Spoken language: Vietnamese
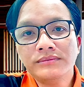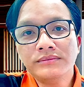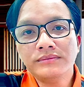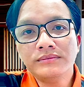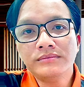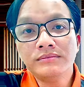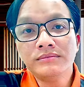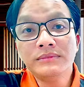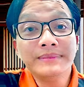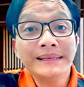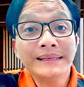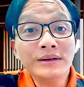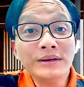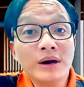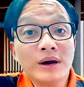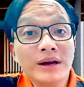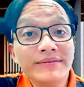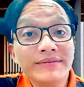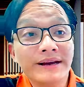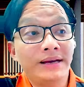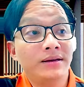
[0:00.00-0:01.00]
mình bán đồ
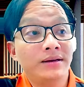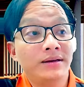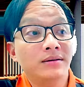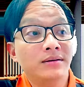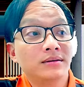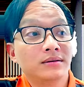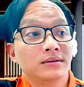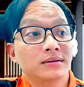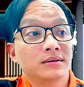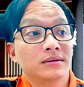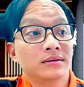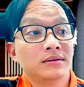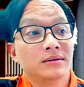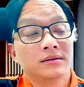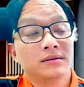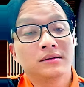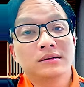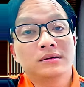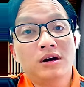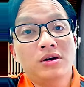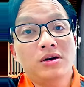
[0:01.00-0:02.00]
ăn vặt
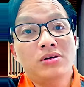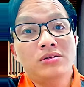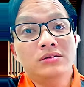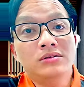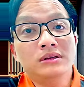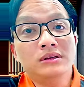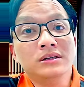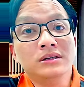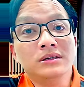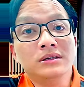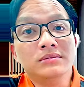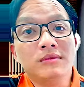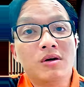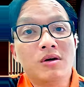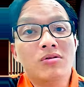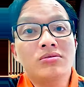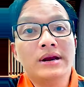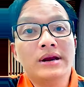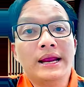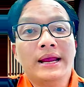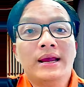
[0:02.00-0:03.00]
ngon tươi
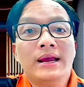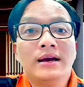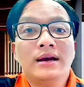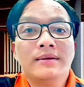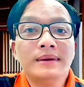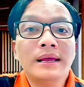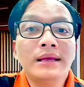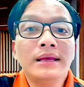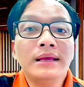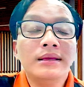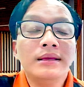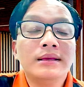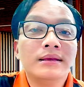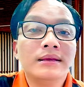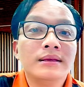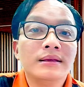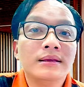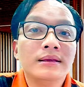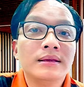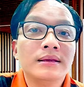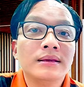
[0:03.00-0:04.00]
bổ rẻ hợp lý
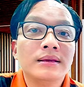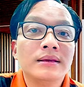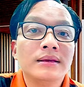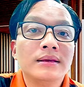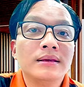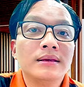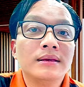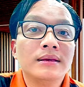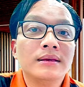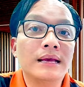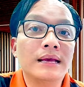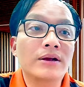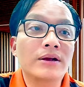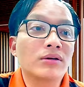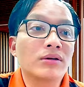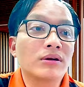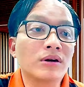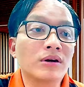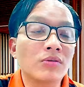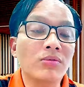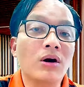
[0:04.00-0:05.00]
lại còn
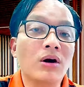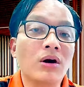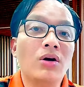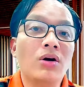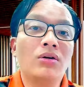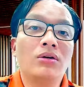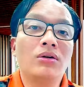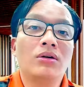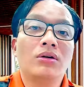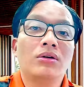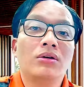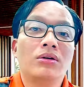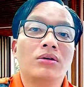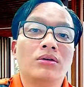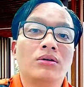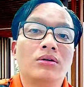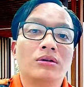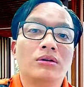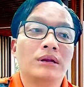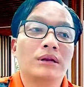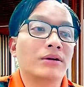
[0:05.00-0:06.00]
được ủng hộ
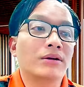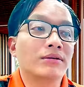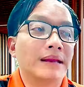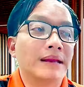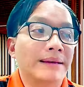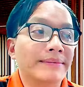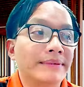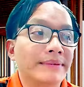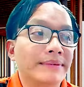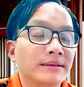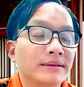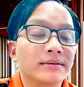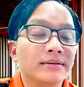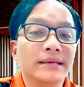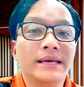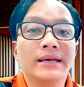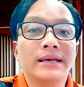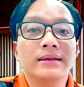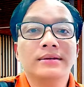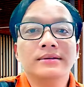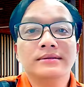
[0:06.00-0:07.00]
và lại còn làm từ
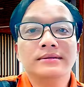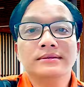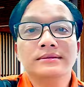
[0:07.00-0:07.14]
thiện nữa